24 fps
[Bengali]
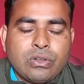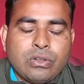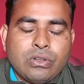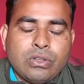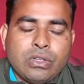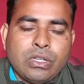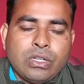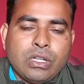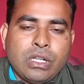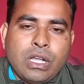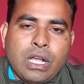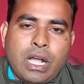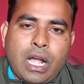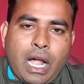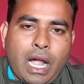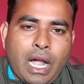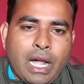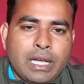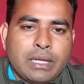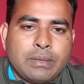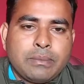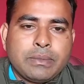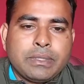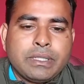হলো
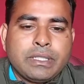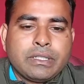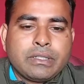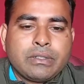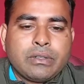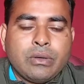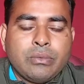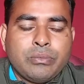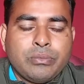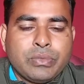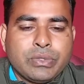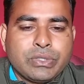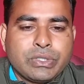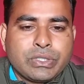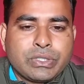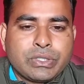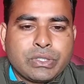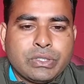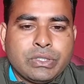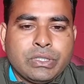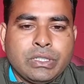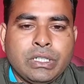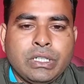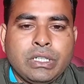আয়ুর্বেদিক
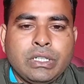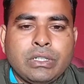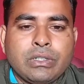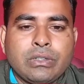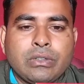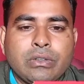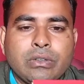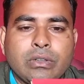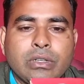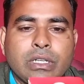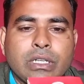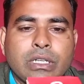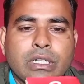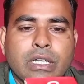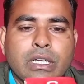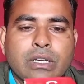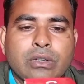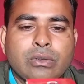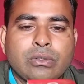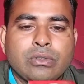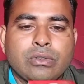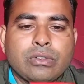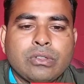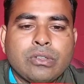কম্পোজিশন তো এটায়
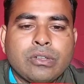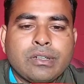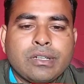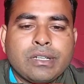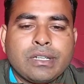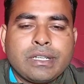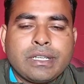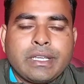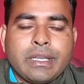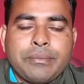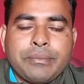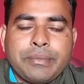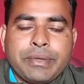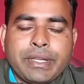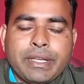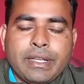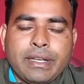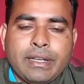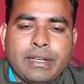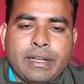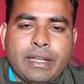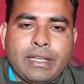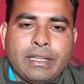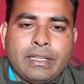কোনো ধরনের
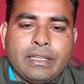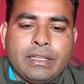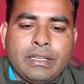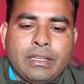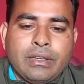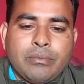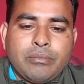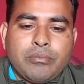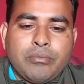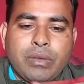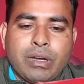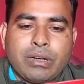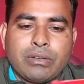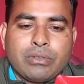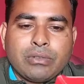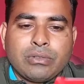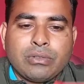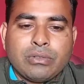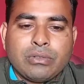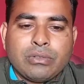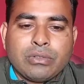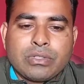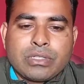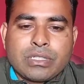কেমিক্যাল নাই বা
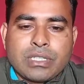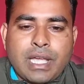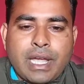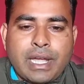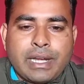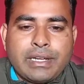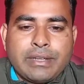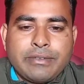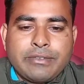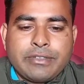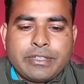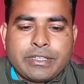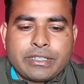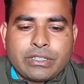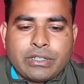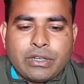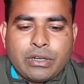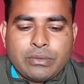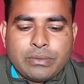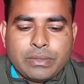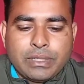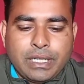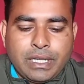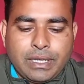কোনো সাইড এফেক্ট
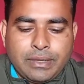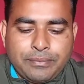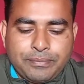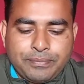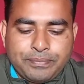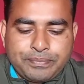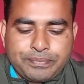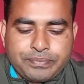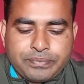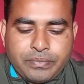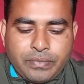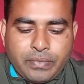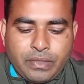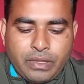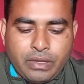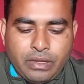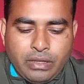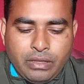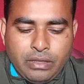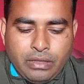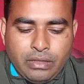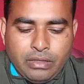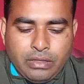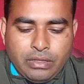হবে না
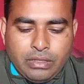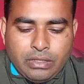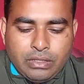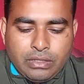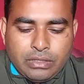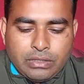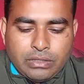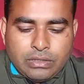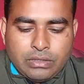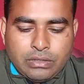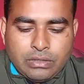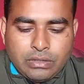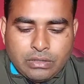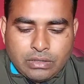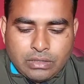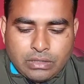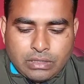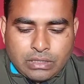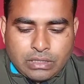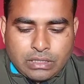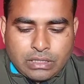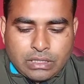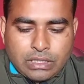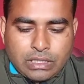তো
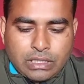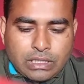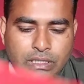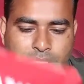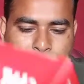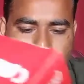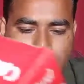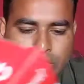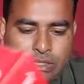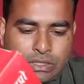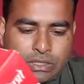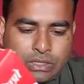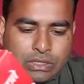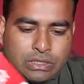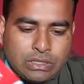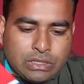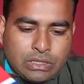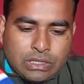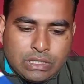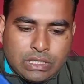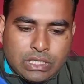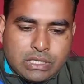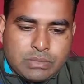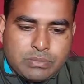
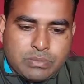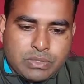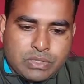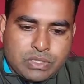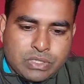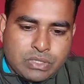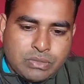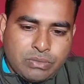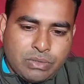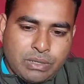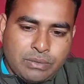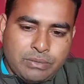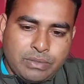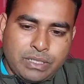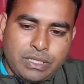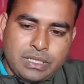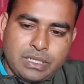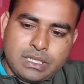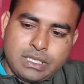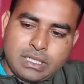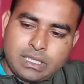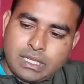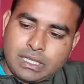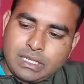স্পষ্টভাবে
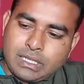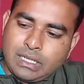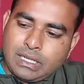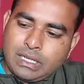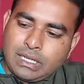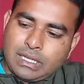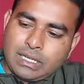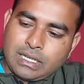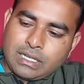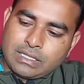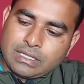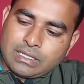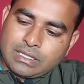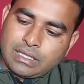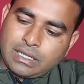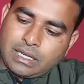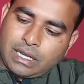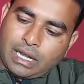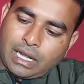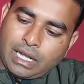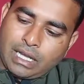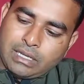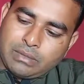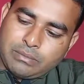এখানে লেখা আছে
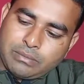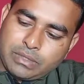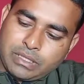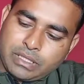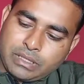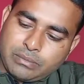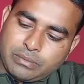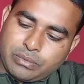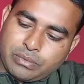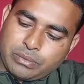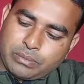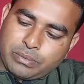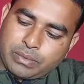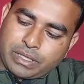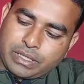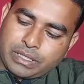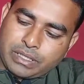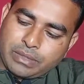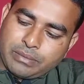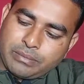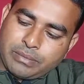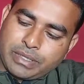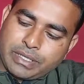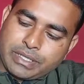আয়ুর্বেদিক
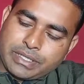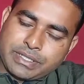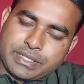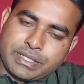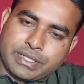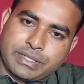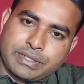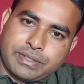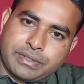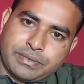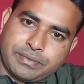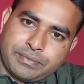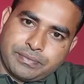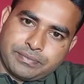প্রপার্টি মেডিসিন